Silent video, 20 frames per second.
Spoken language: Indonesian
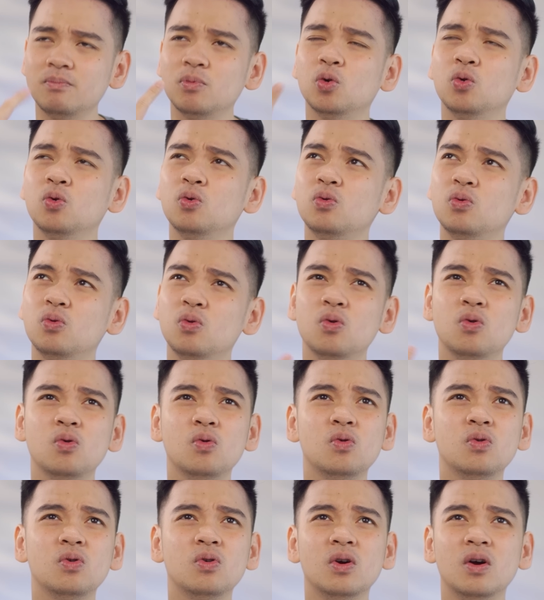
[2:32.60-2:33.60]

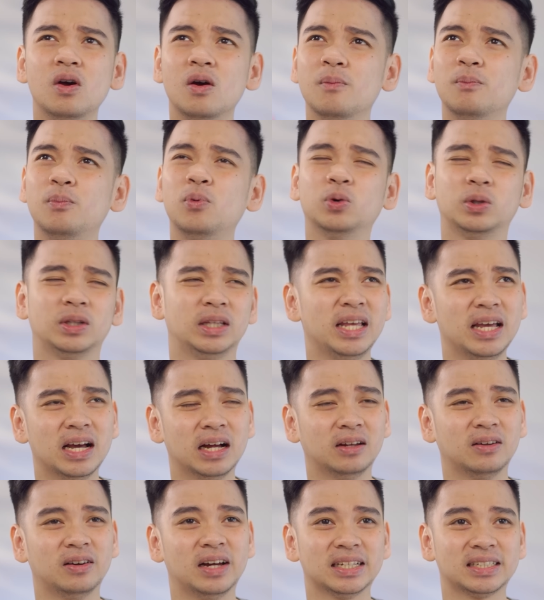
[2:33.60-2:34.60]
ungu, putih
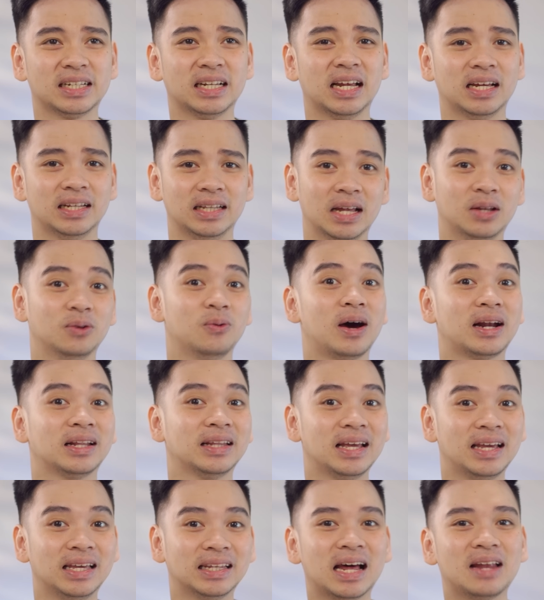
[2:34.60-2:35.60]
kalau nggak salah. Dan
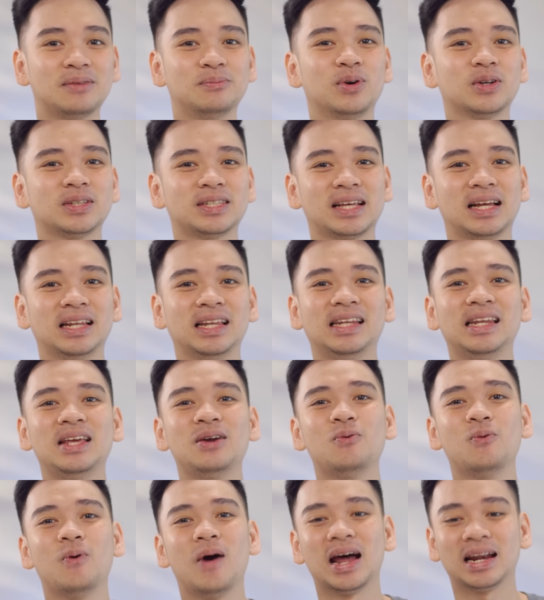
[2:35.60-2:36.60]
warna yang kita unbox kali ini
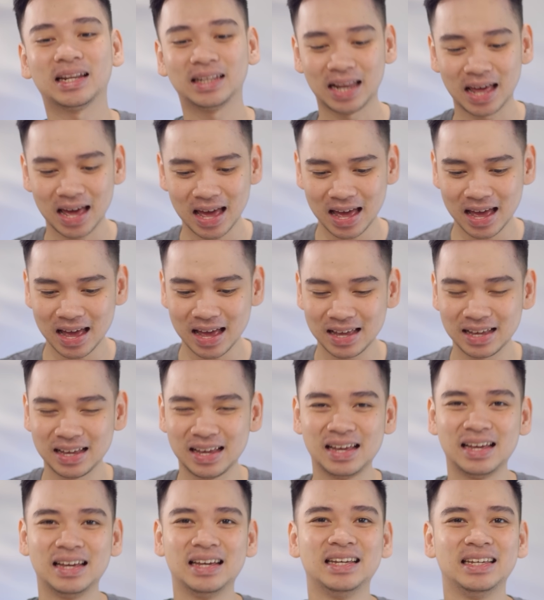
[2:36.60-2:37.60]
warna
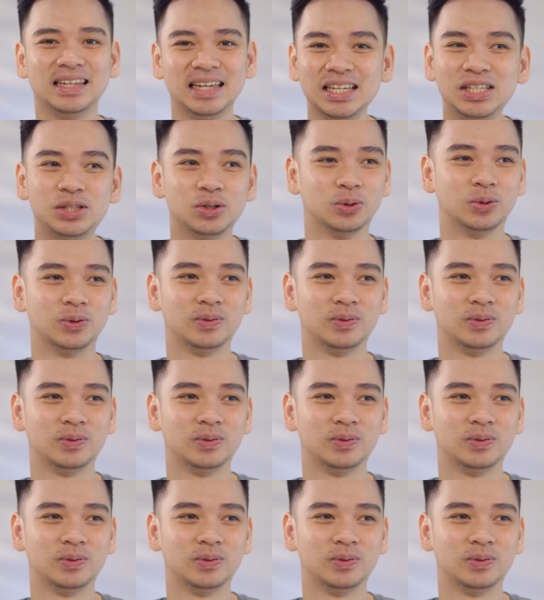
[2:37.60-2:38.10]
hijau.